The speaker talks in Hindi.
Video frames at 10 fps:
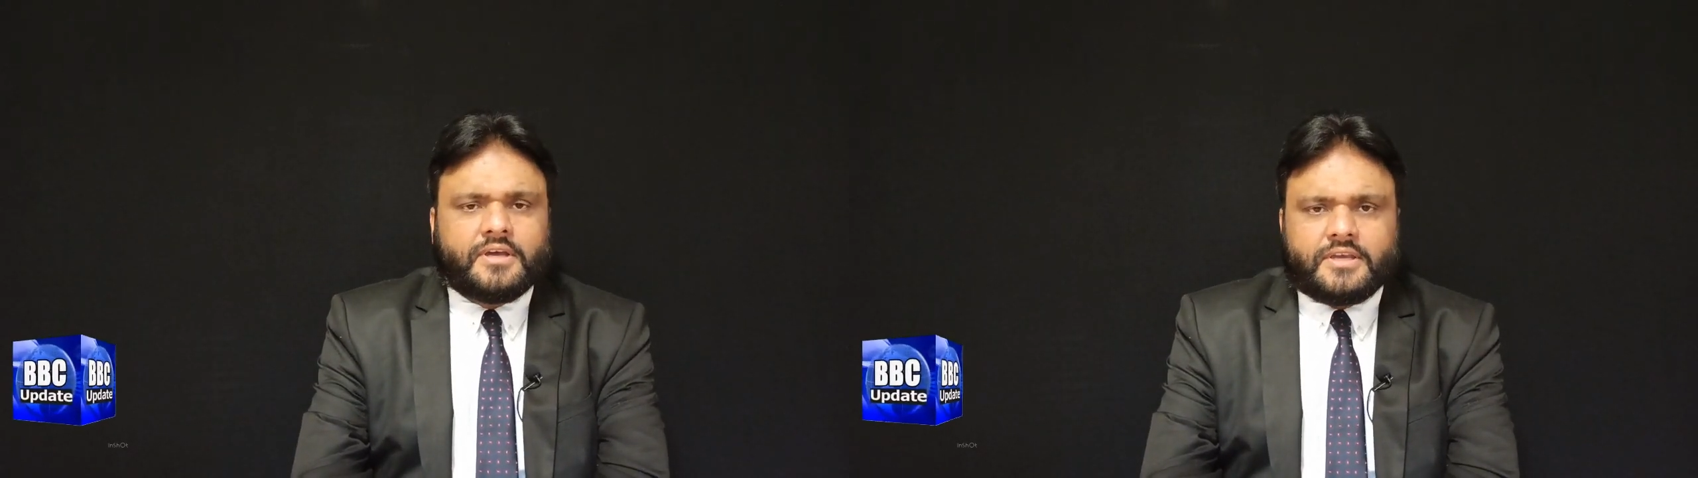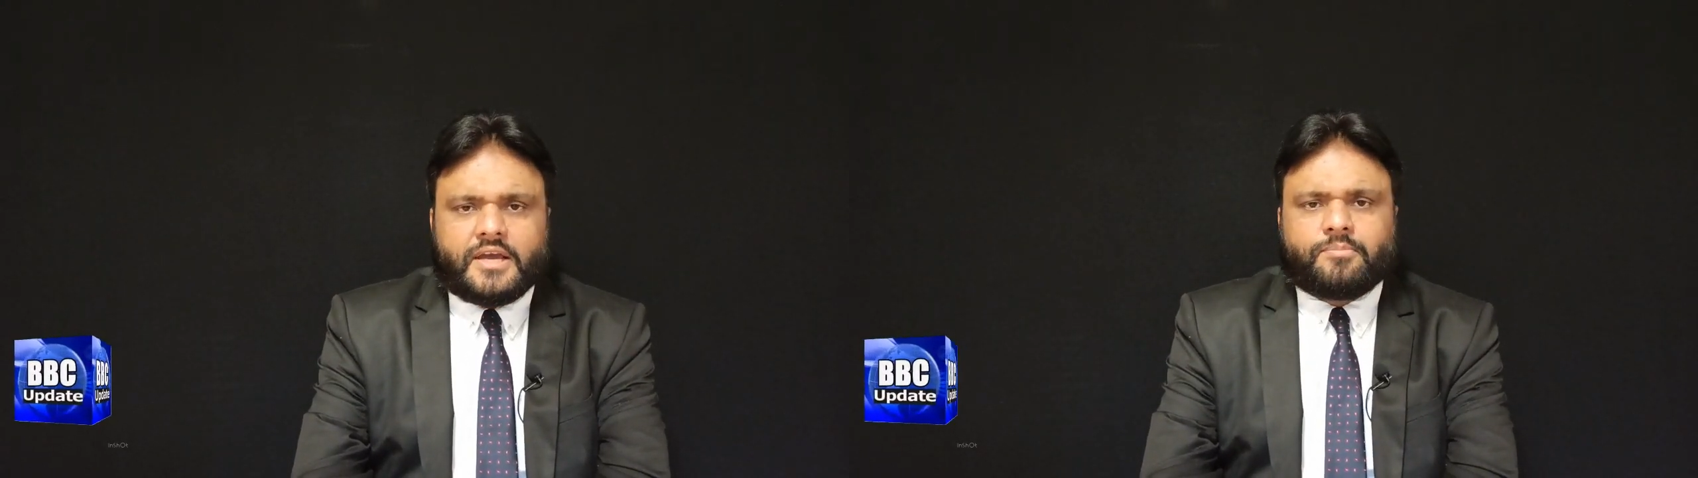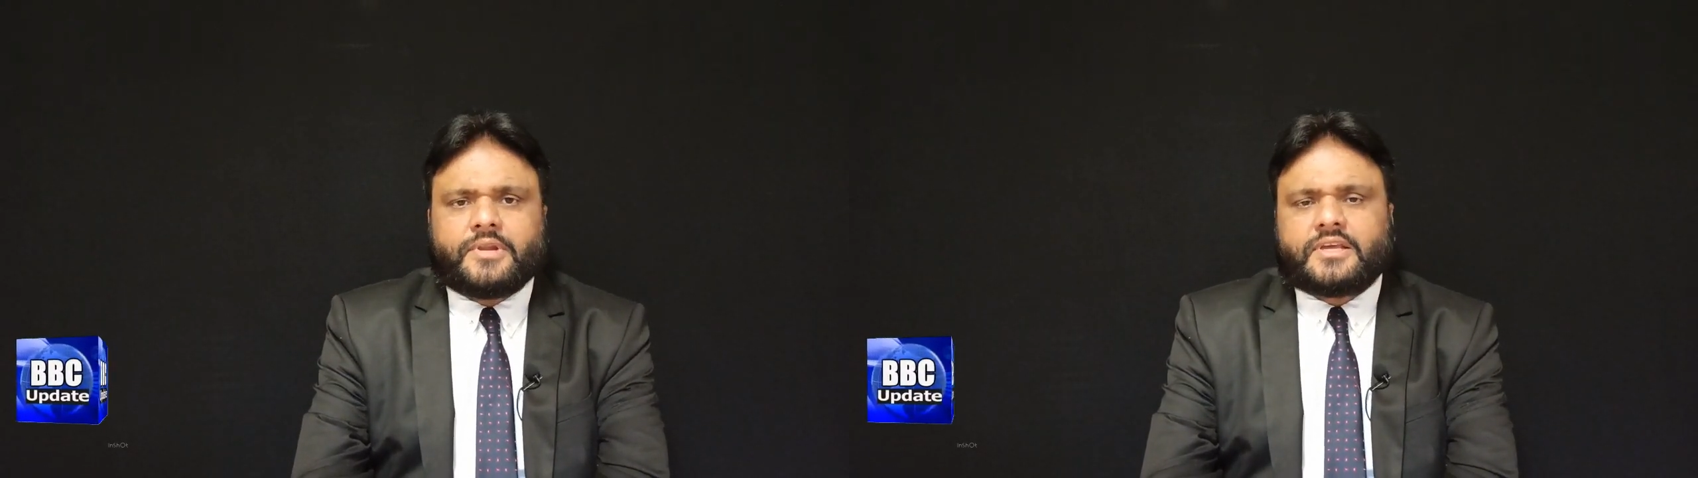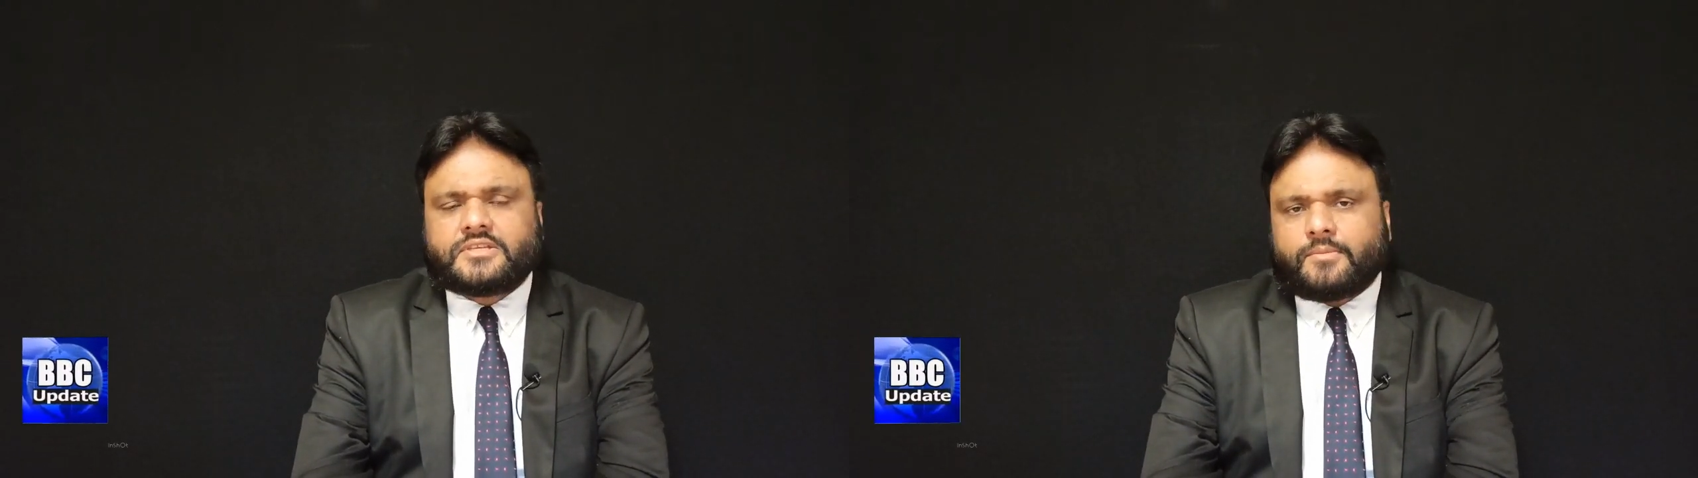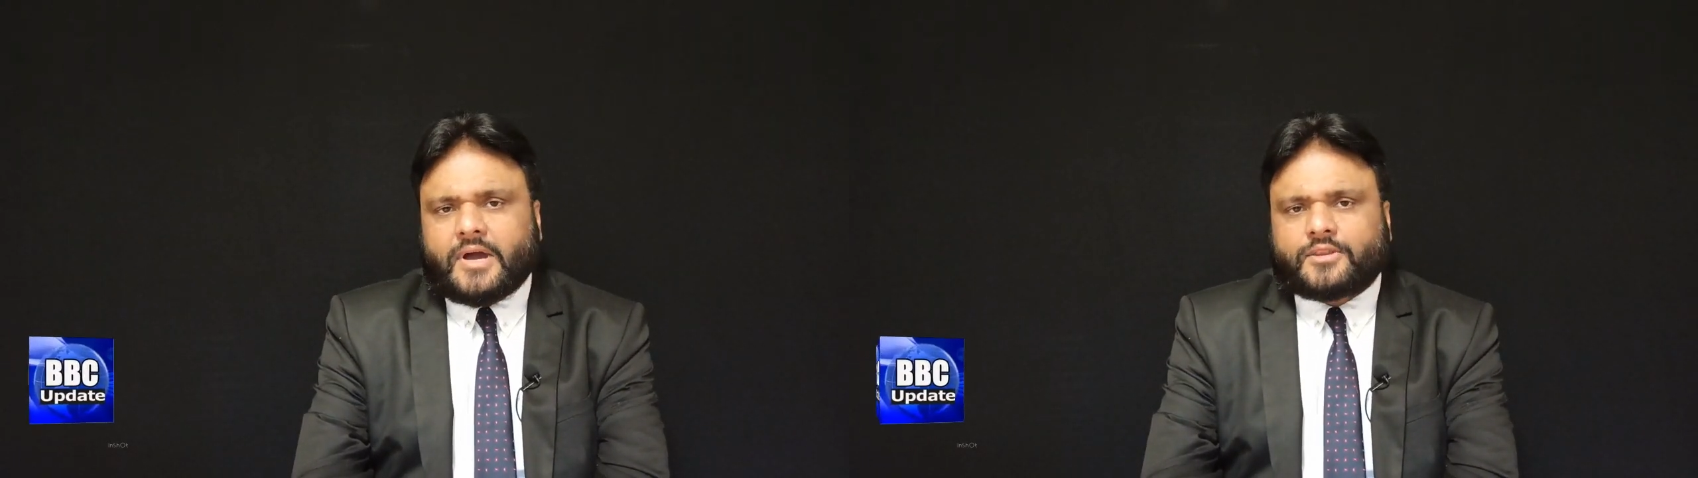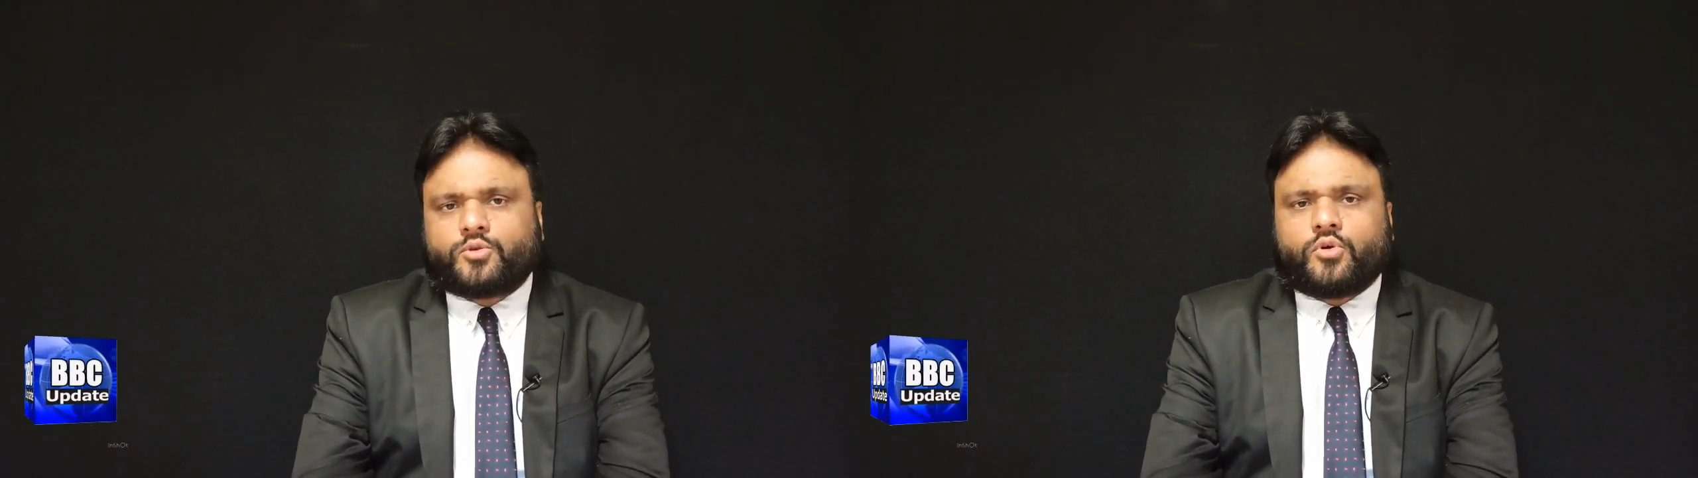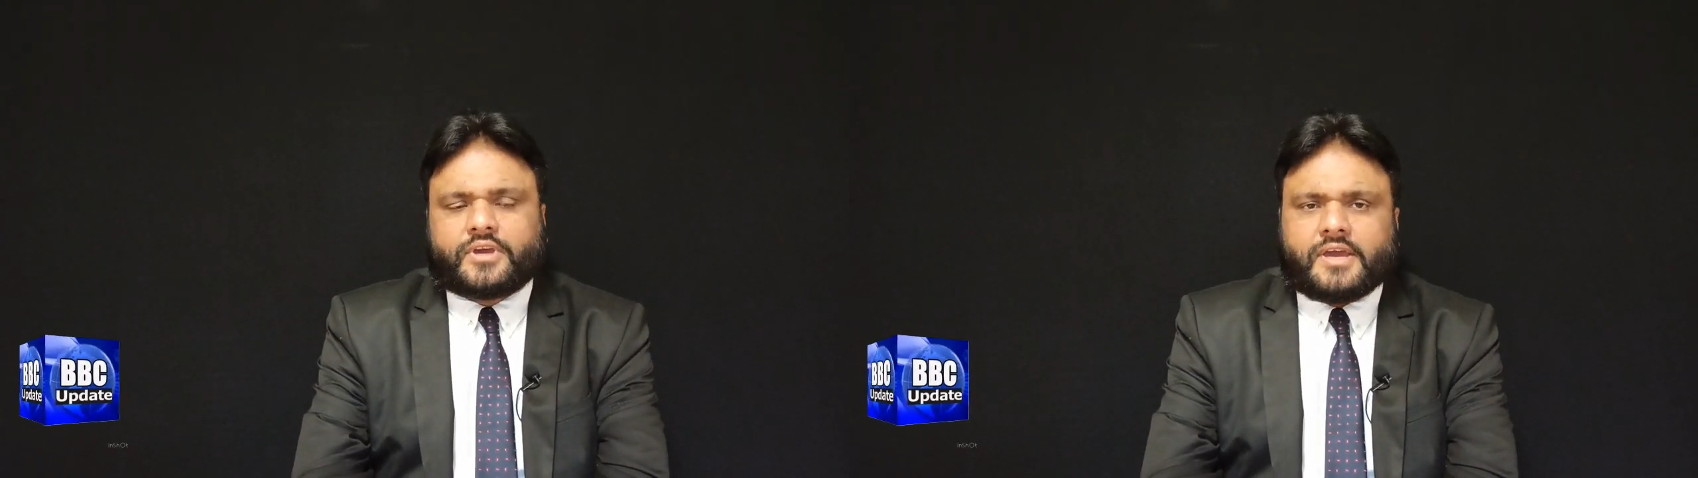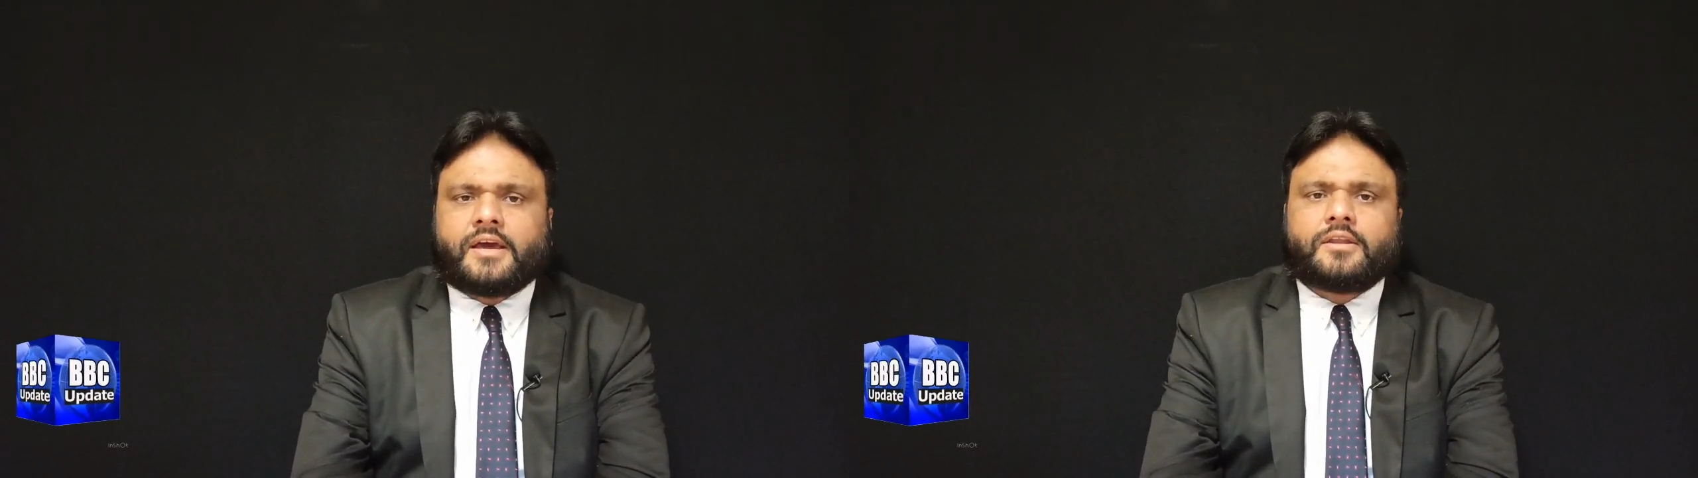ये अपने जमातों के